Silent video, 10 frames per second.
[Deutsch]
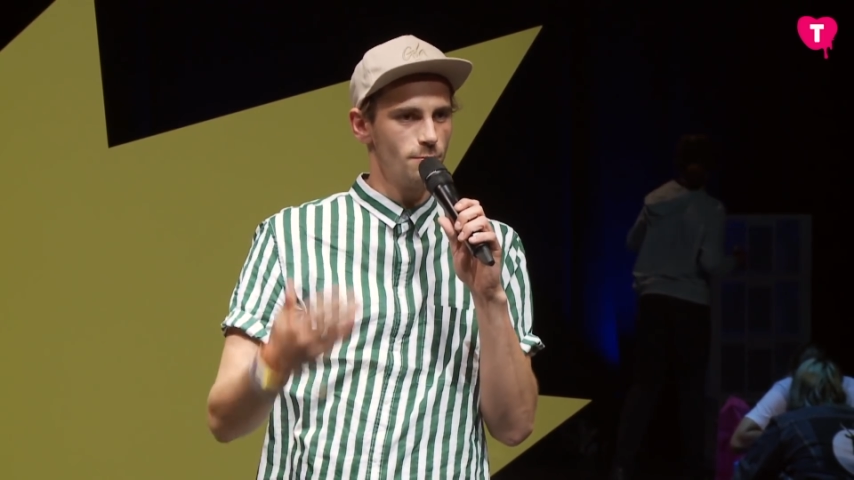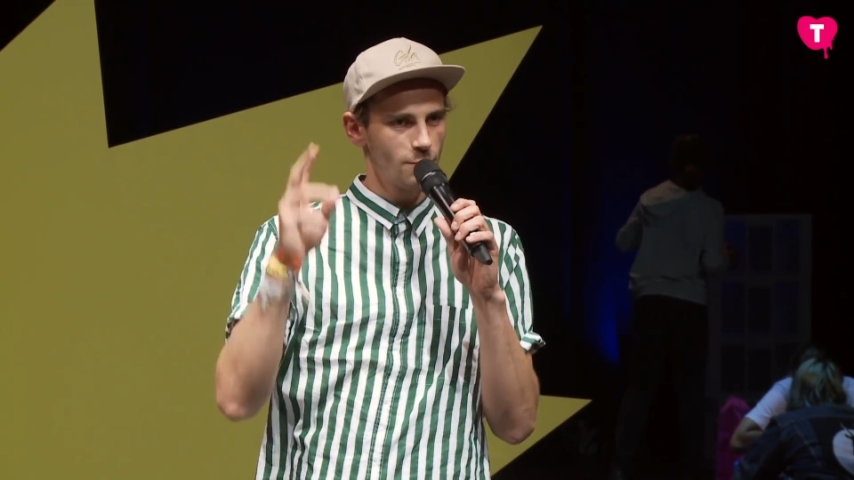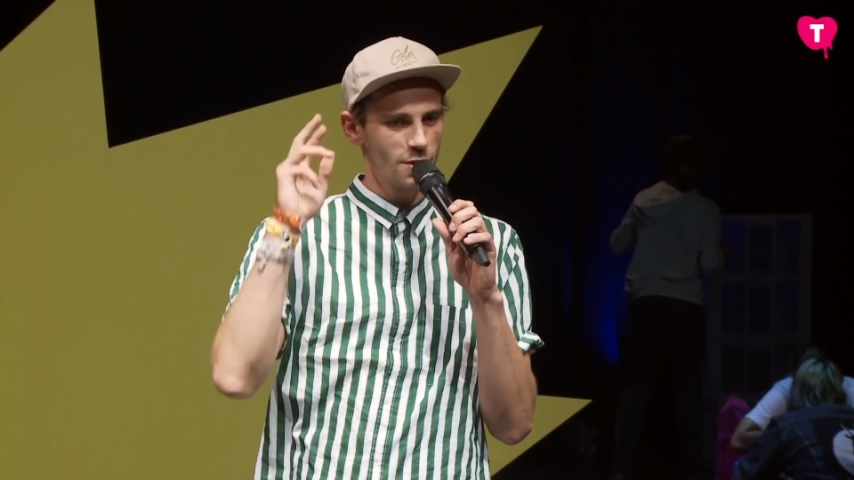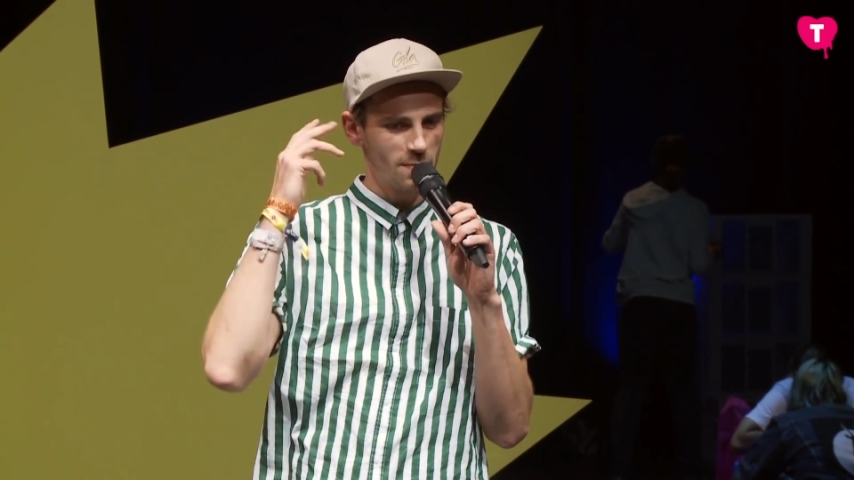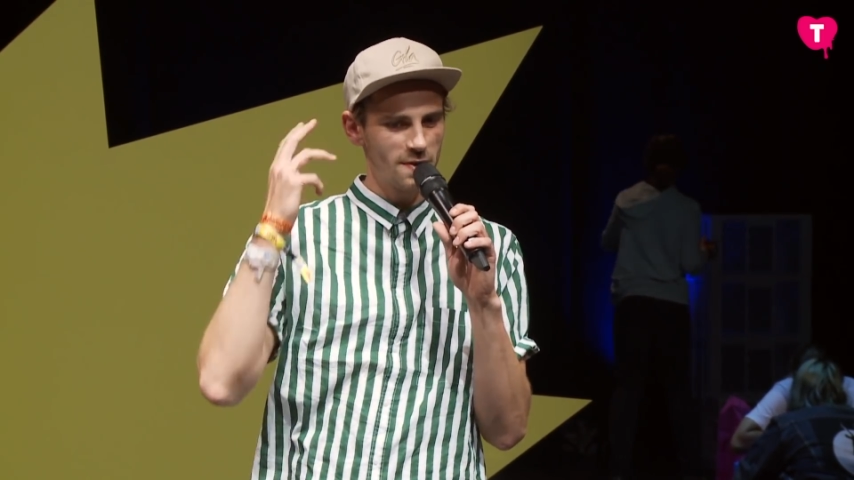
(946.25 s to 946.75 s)

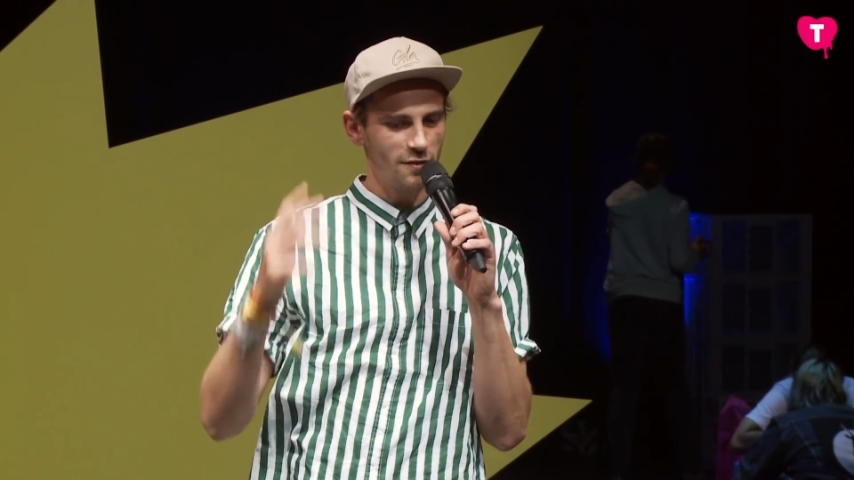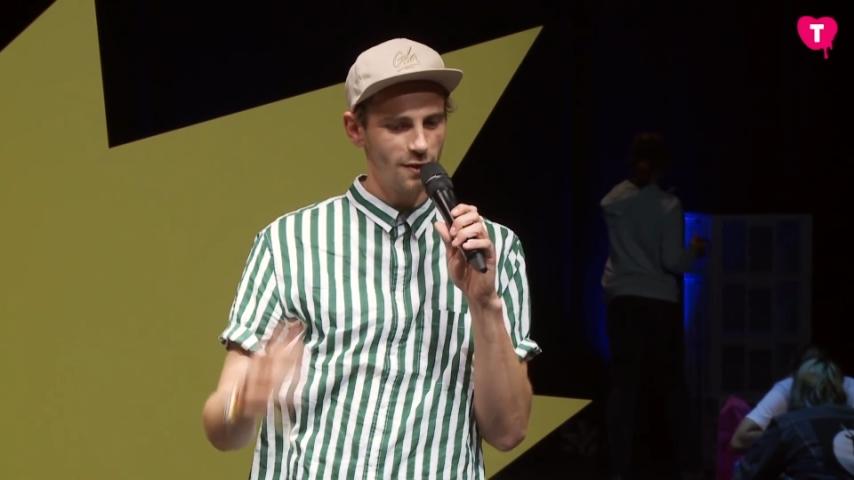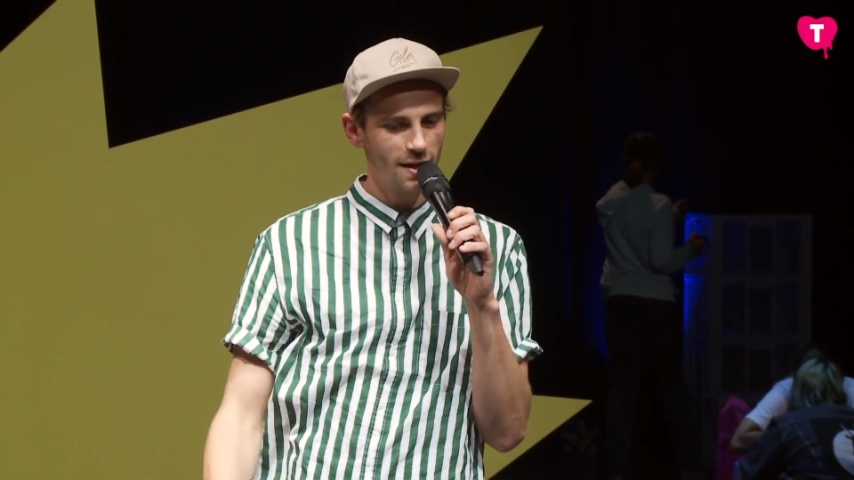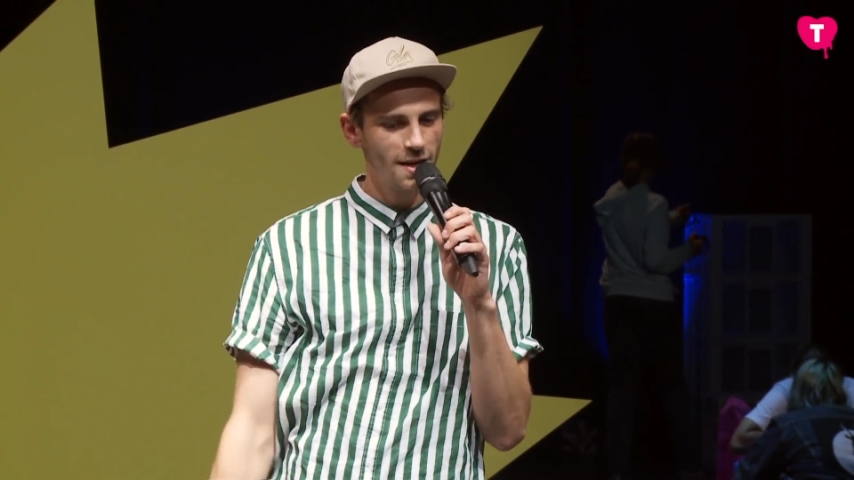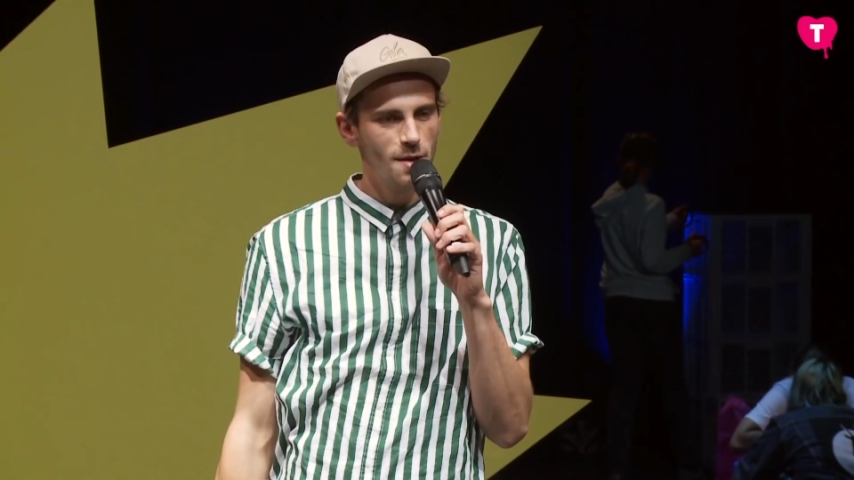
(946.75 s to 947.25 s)
schlimmster
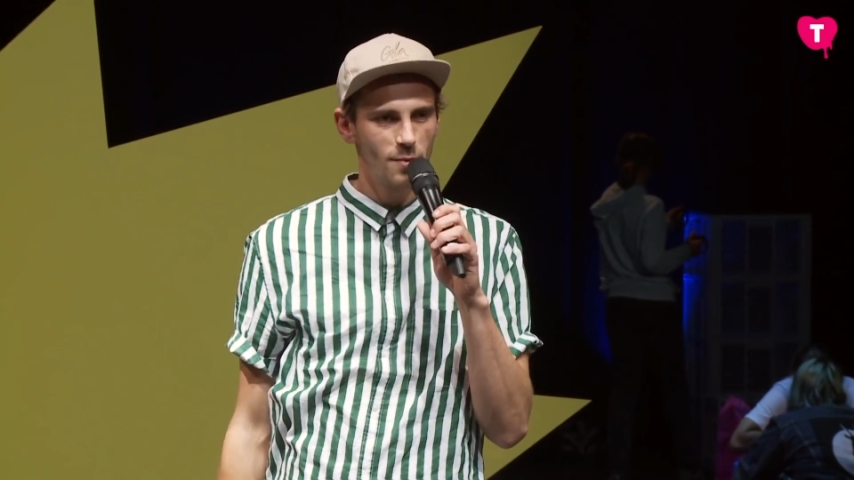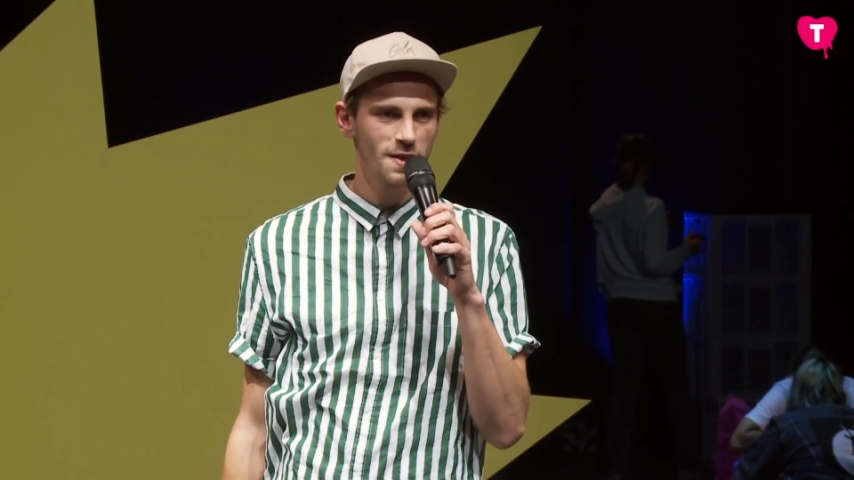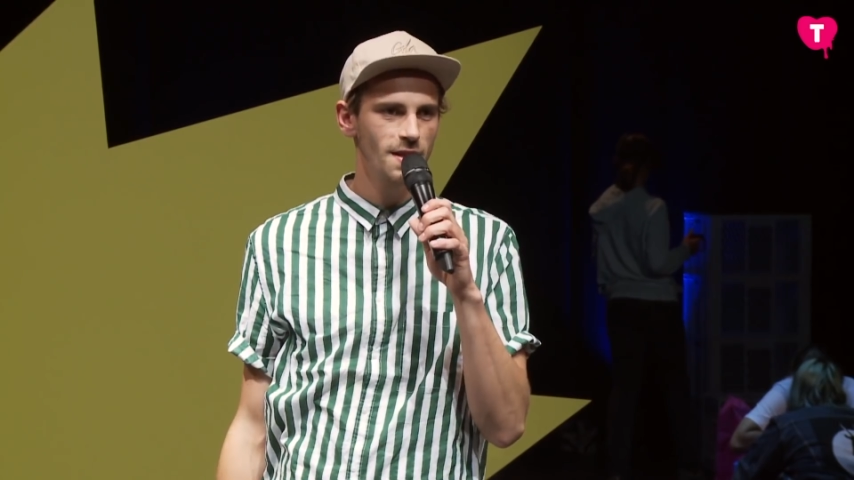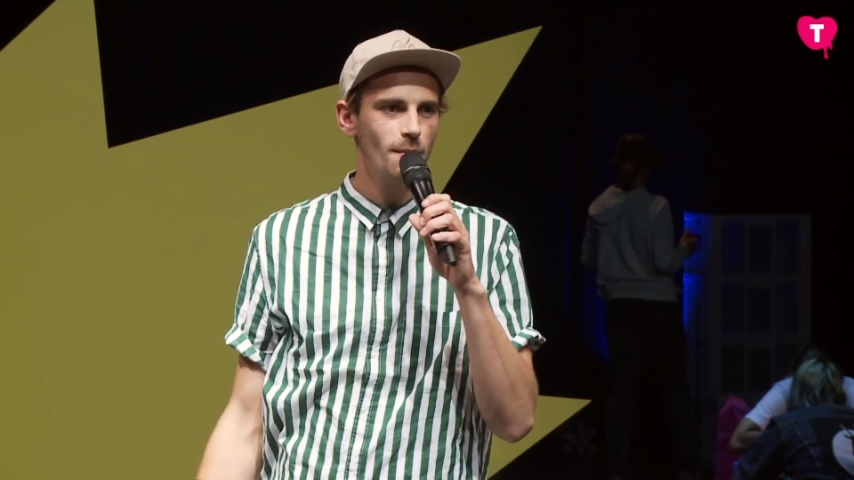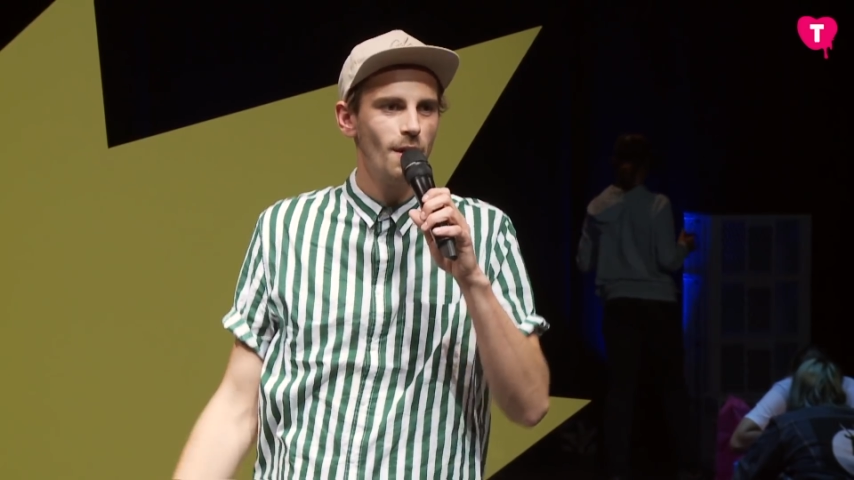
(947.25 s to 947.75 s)
Fall,
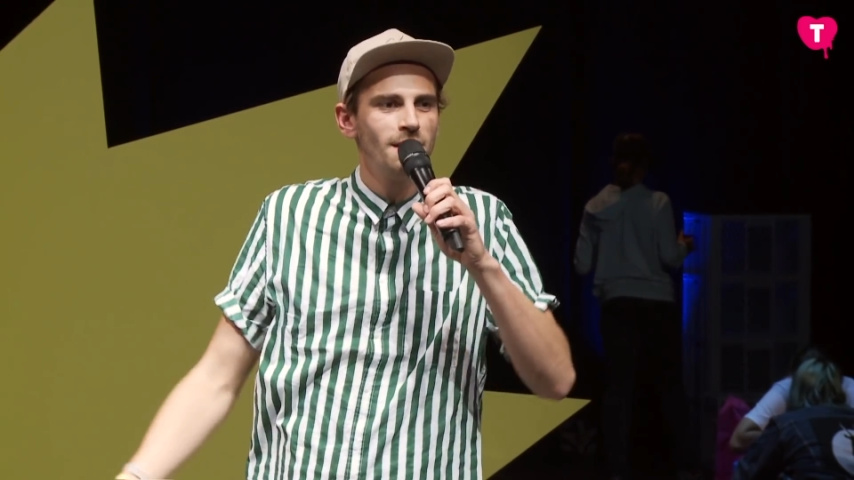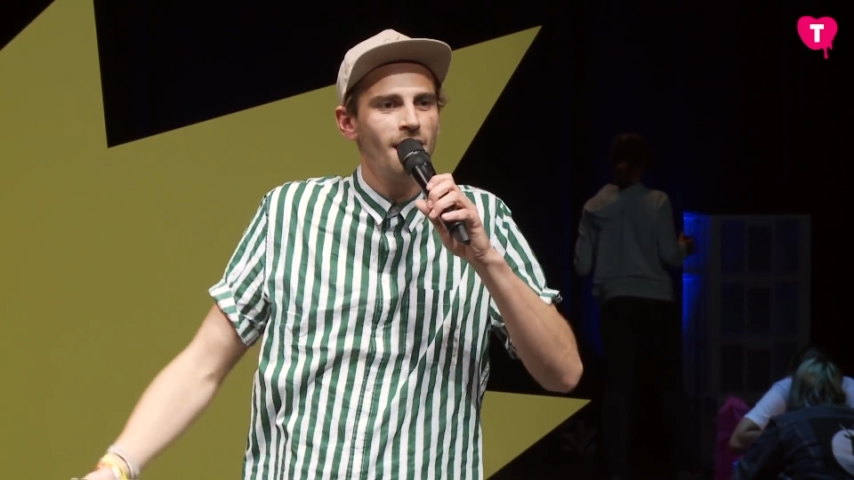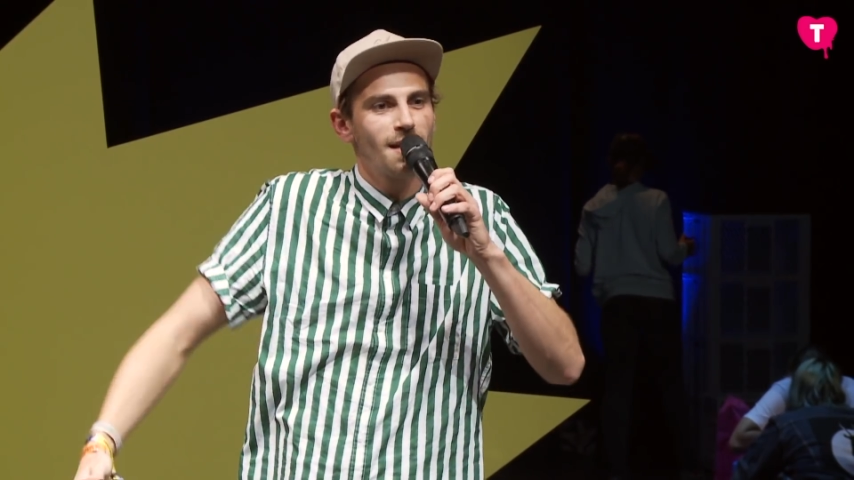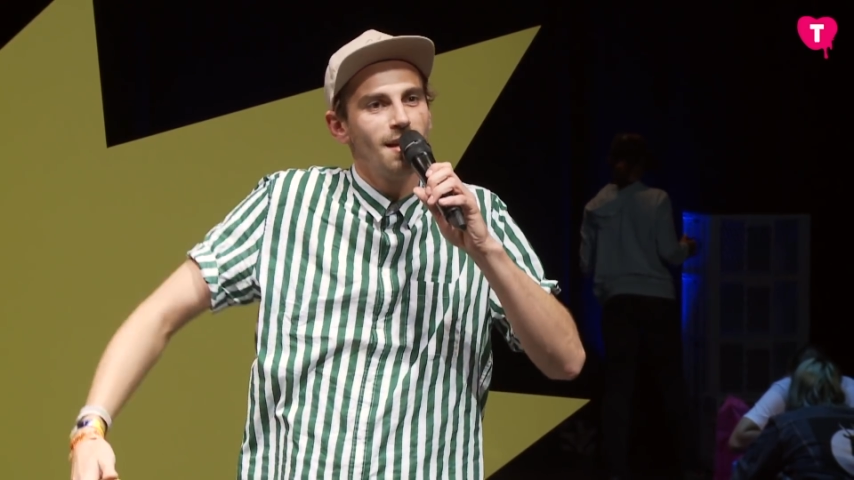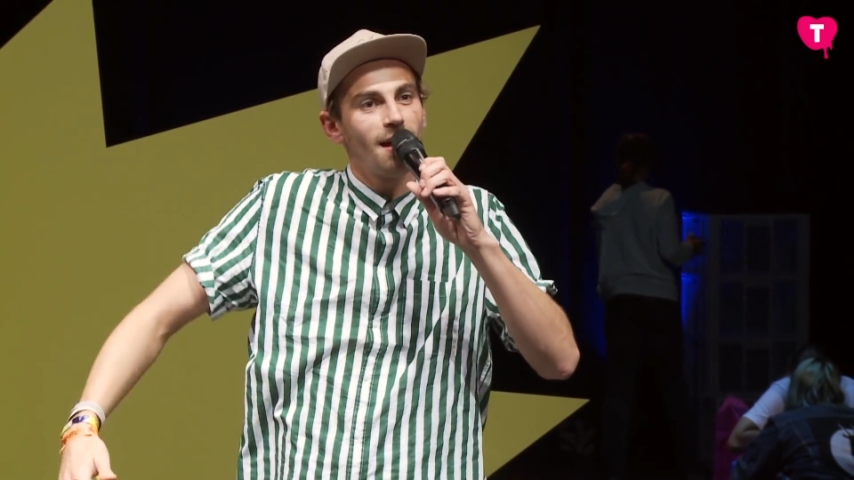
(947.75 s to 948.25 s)
passiert immer halt einen
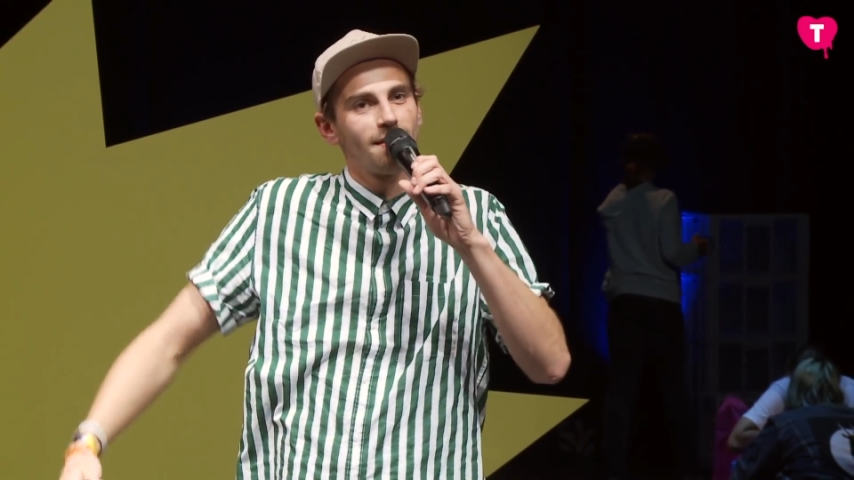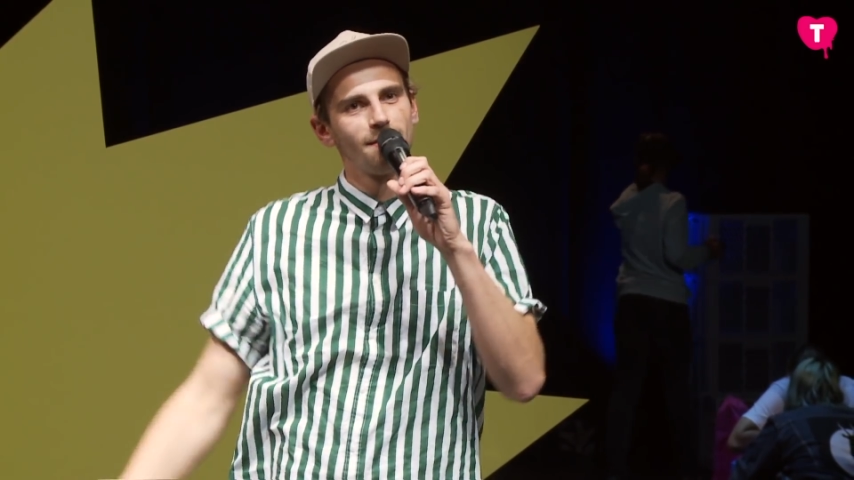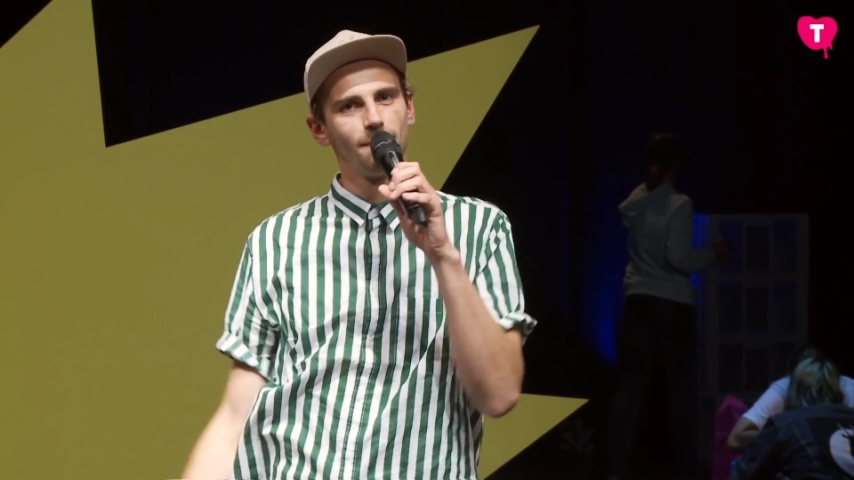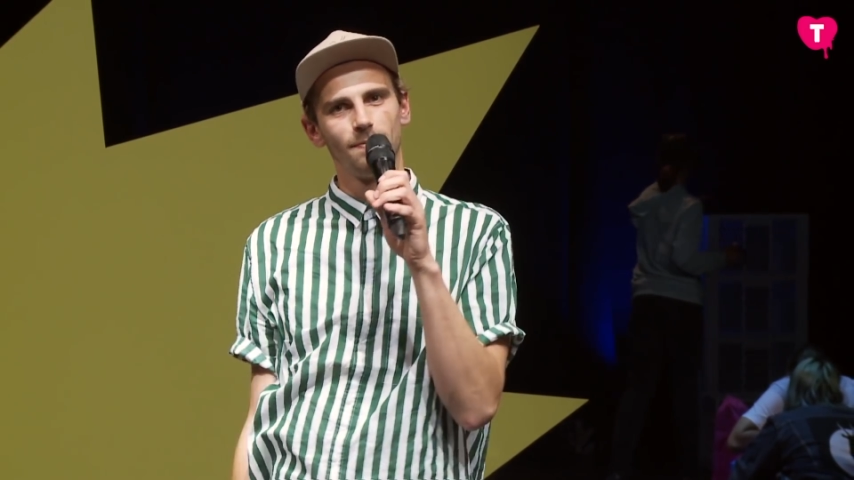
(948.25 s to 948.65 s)
Tag nichts.